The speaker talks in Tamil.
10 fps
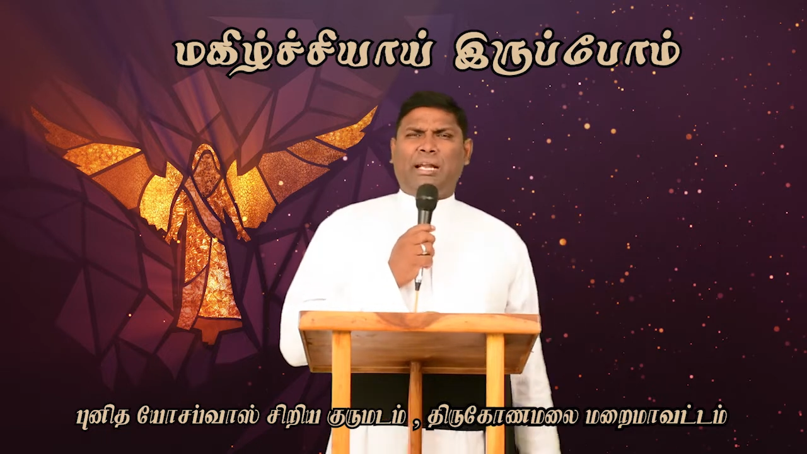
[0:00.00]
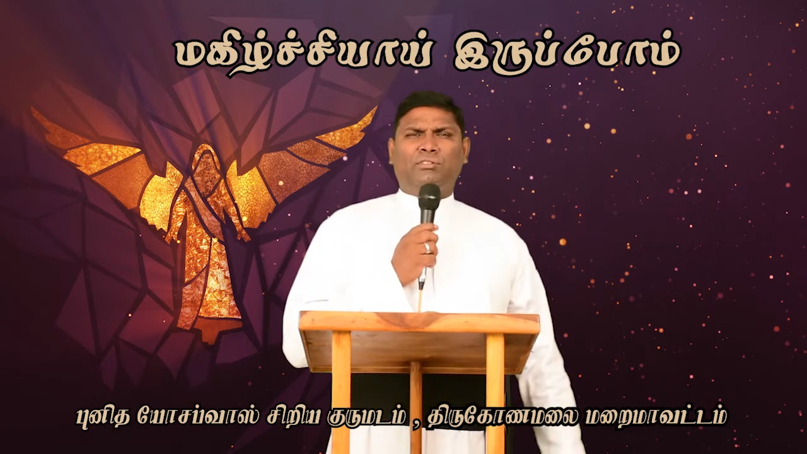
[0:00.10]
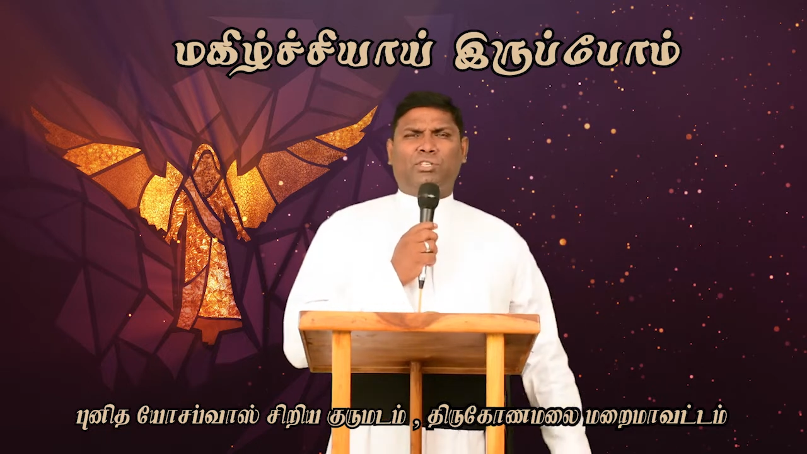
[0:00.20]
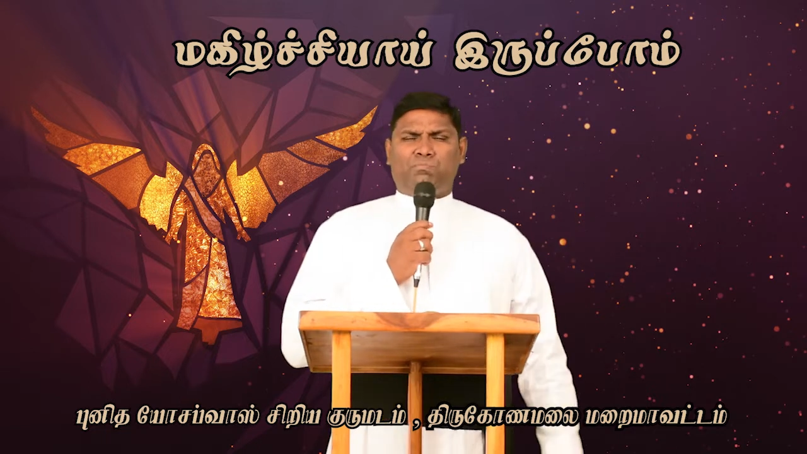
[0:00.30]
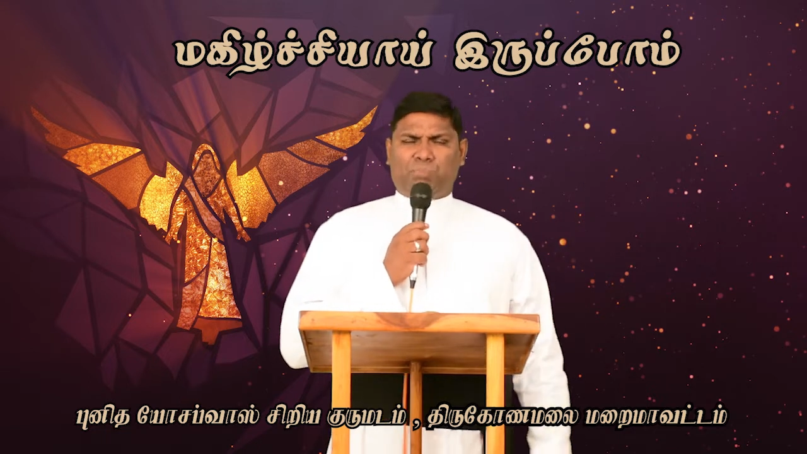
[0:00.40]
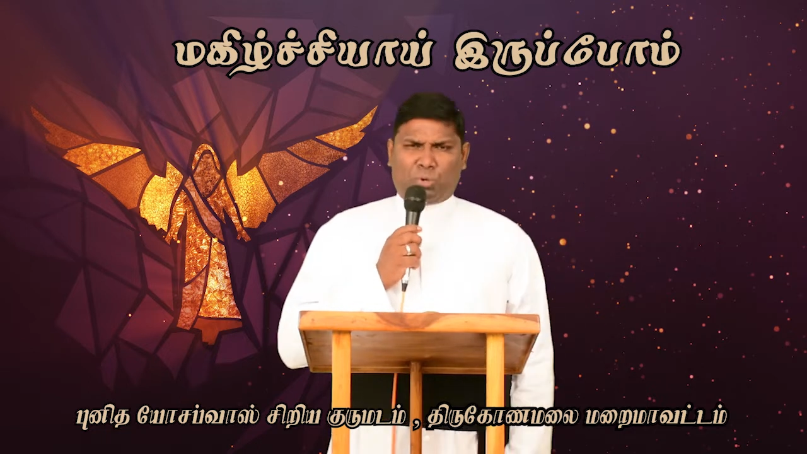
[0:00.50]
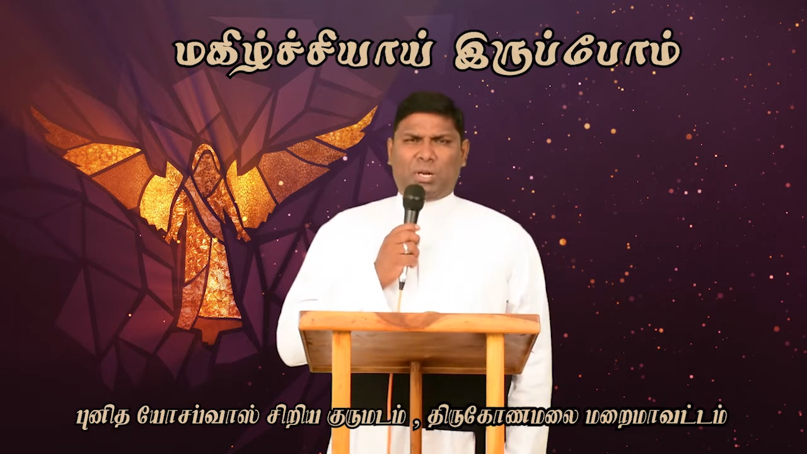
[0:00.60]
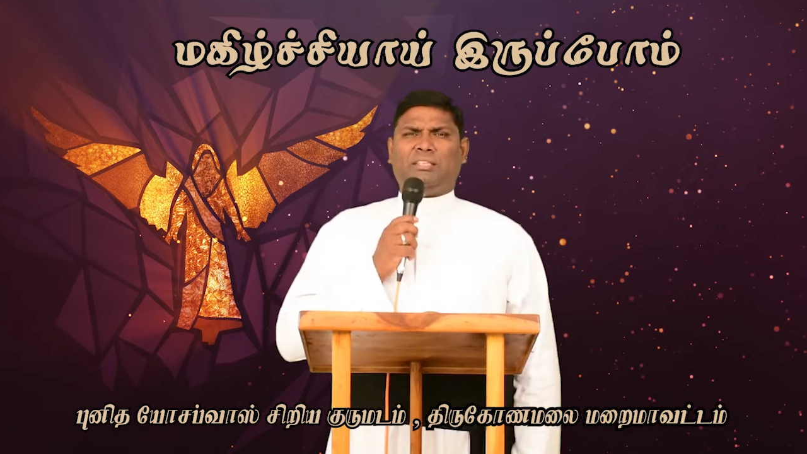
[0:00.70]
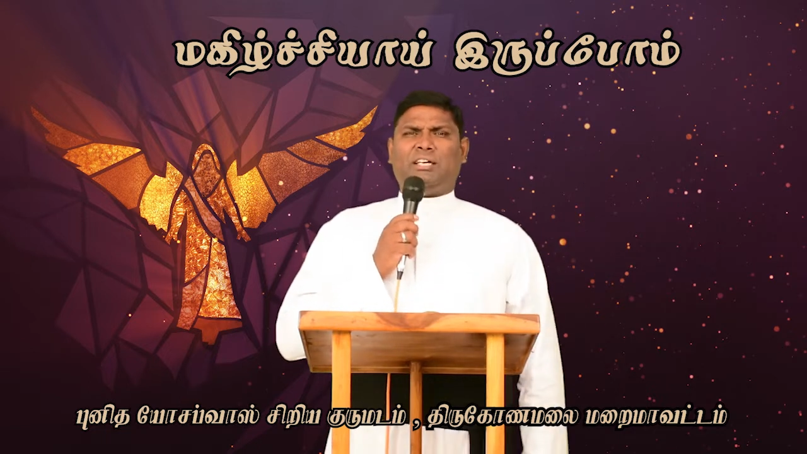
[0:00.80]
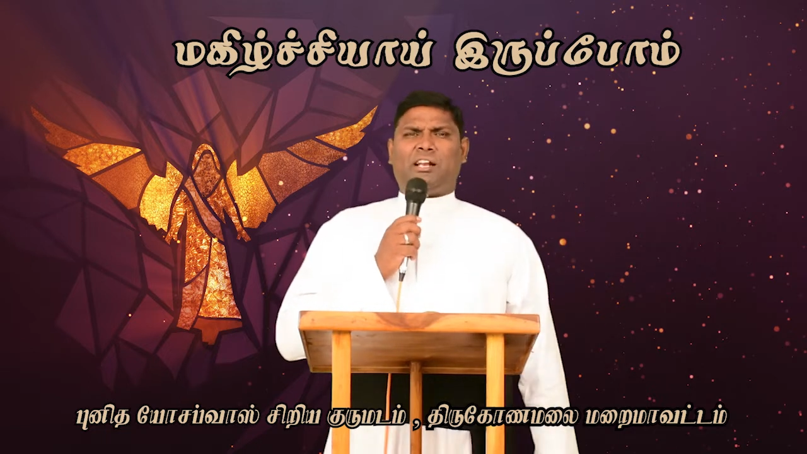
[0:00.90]
அளவுக்கு
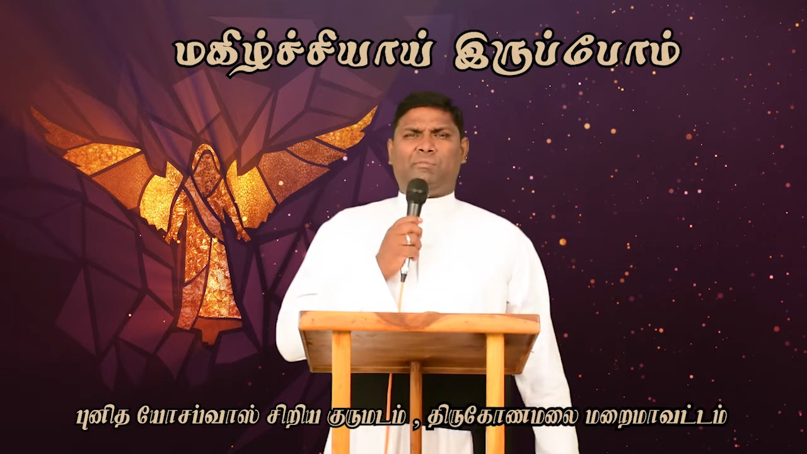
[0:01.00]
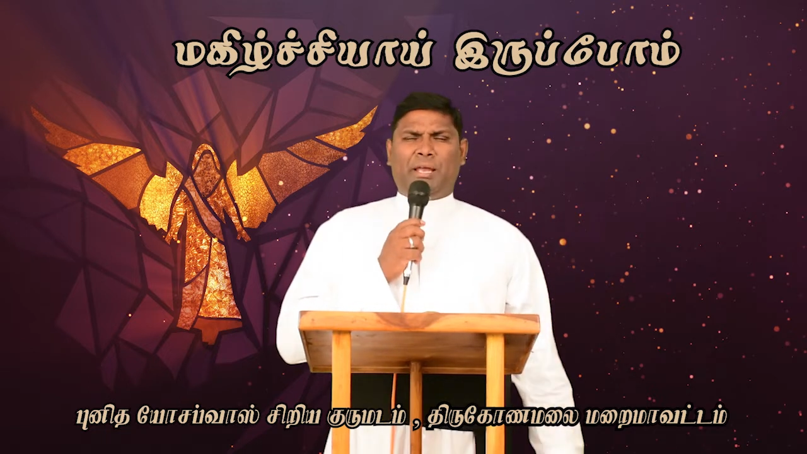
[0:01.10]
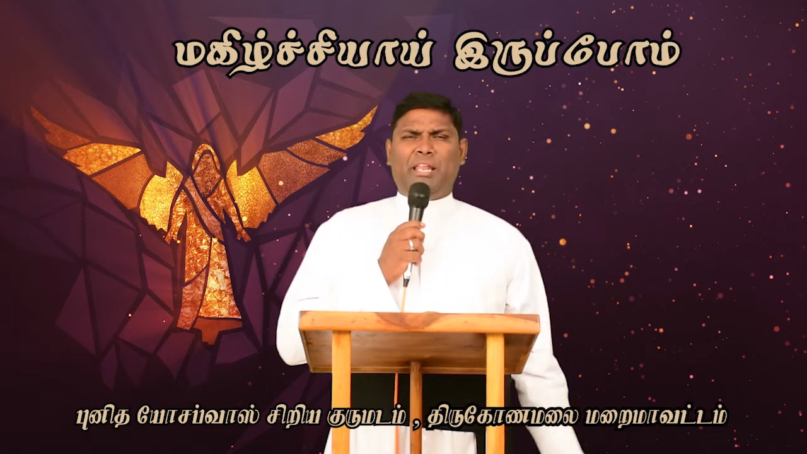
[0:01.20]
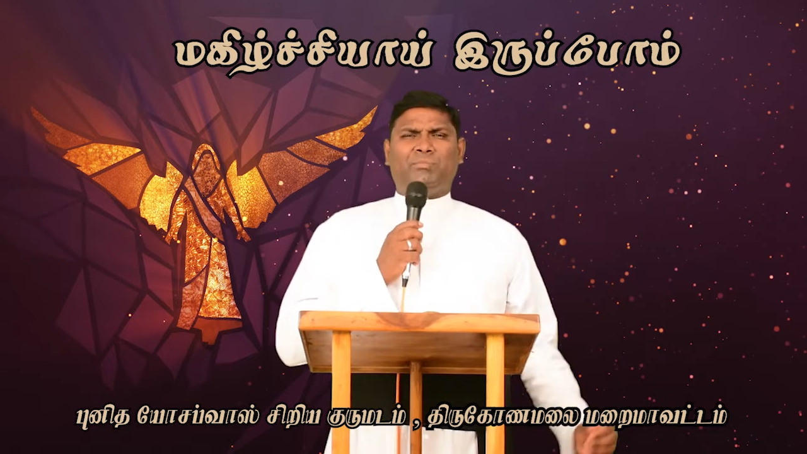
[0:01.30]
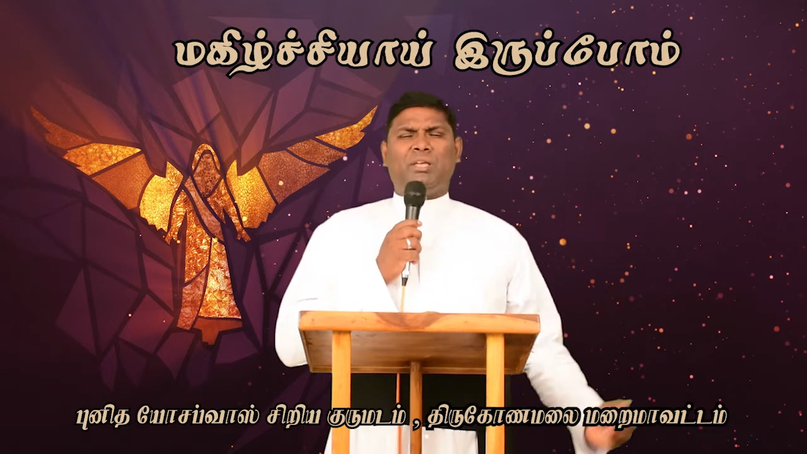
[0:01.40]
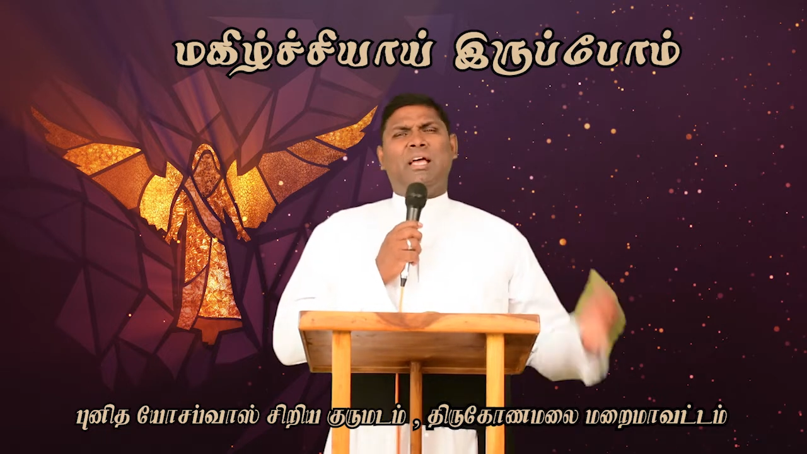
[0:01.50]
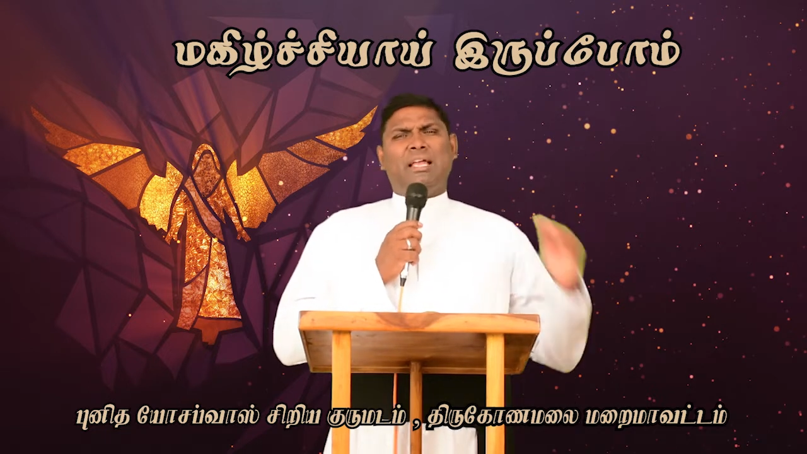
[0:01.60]
பொருளாதார பலம்